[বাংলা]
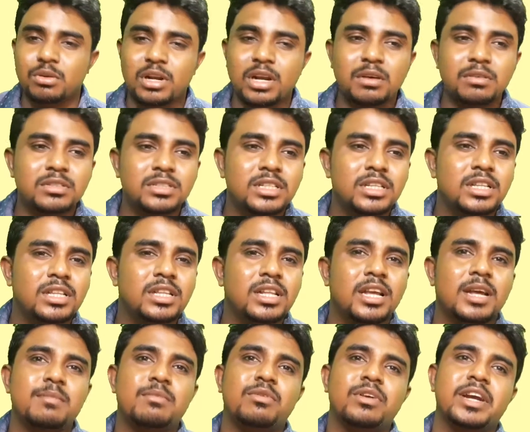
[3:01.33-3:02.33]
করা উচিত
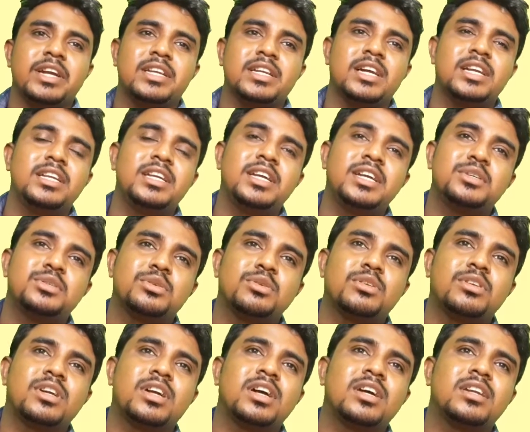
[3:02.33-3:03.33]
এবং এটা নিয়ে
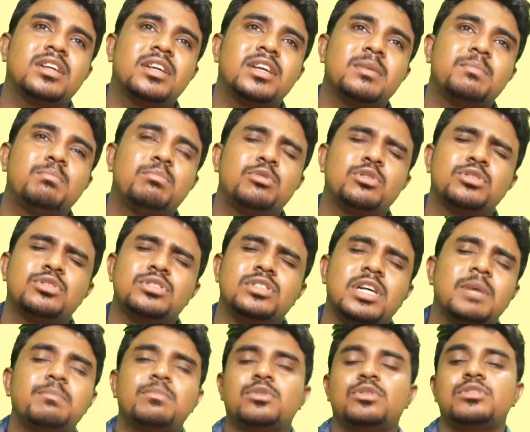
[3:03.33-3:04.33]
সরকারকে
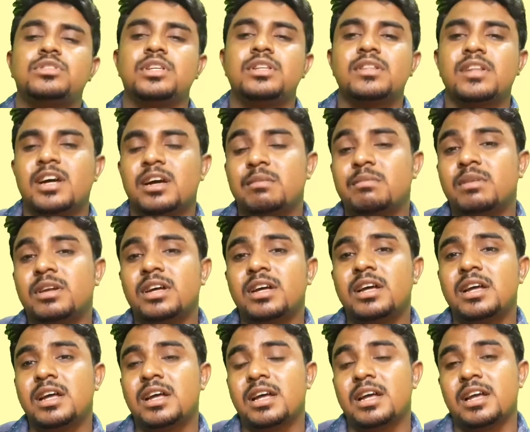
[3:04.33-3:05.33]
পর্যাপ্ত চিন্তাভাবনা
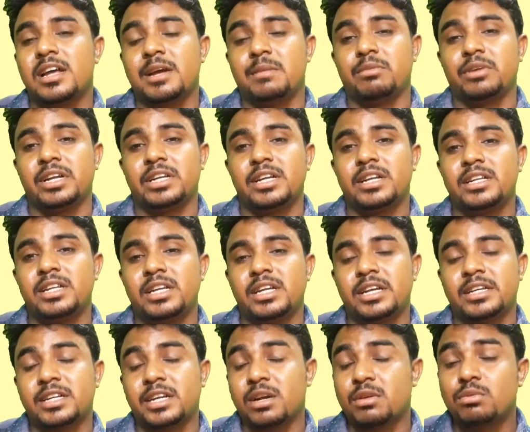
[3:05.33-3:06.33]
এবং এটা নিয়ে
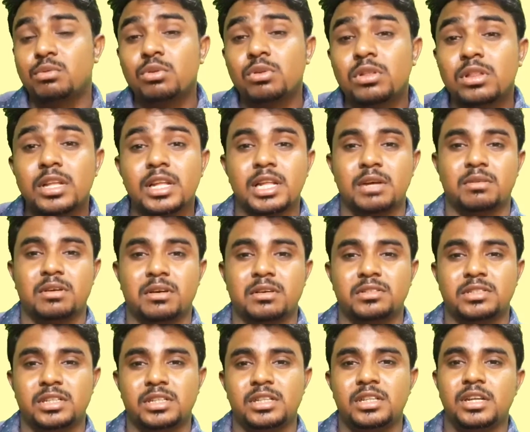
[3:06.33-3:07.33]
এটাকে গুরুত্ব দেওয়া
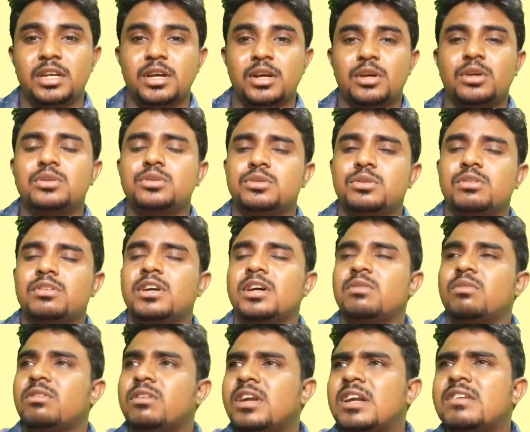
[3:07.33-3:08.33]
উচিত সরকার
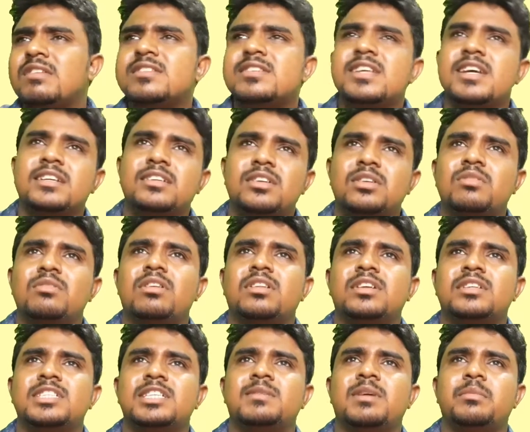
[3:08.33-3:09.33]
অন্যান্য সেক্টরগুলোতে
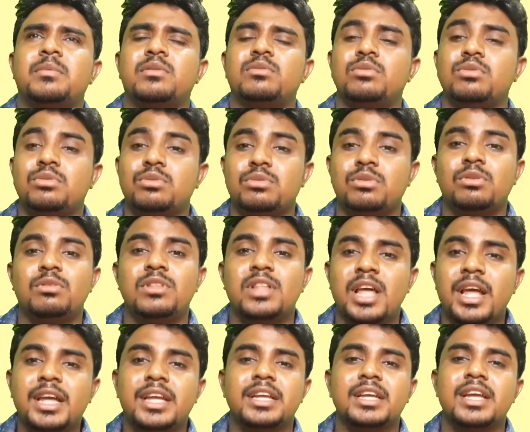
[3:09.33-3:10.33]
যেভাবে গুরুত্ব
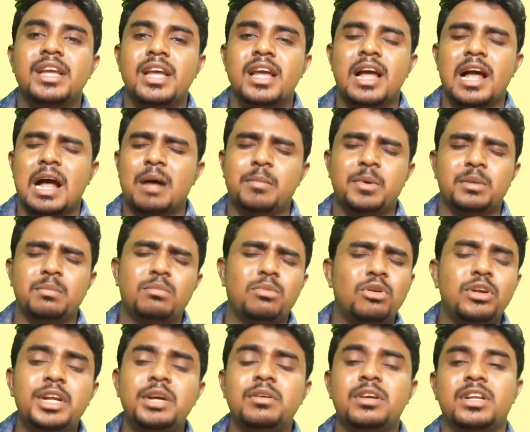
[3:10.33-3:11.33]
দেয় আমার
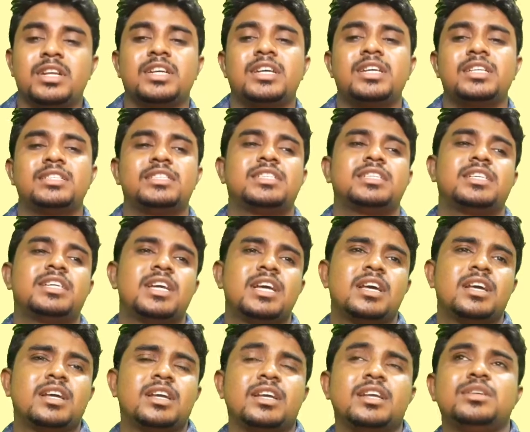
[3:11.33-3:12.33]
মনে হয় না যে
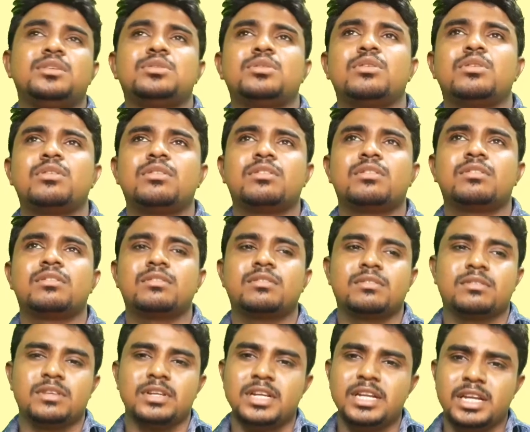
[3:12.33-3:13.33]
এই সড়ক
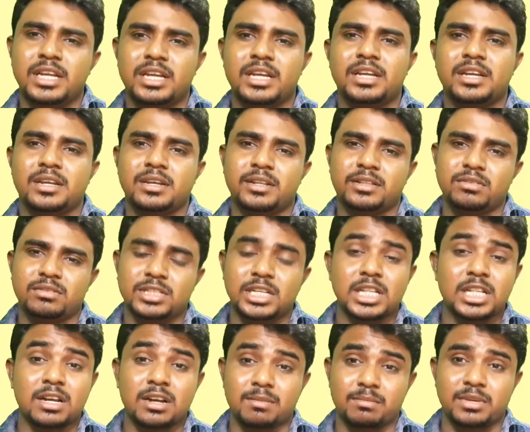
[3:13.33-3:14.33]
নিয়ে এত
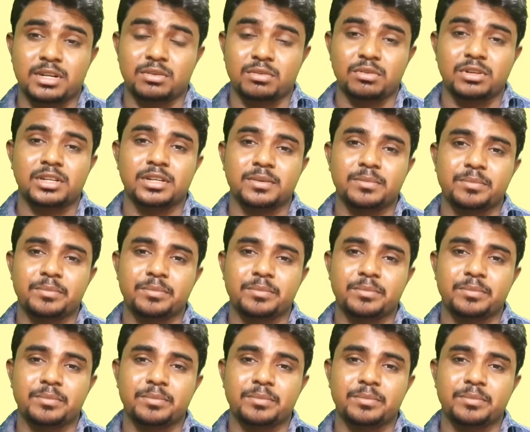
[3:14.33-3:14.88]
চিন্তাভাবনা করে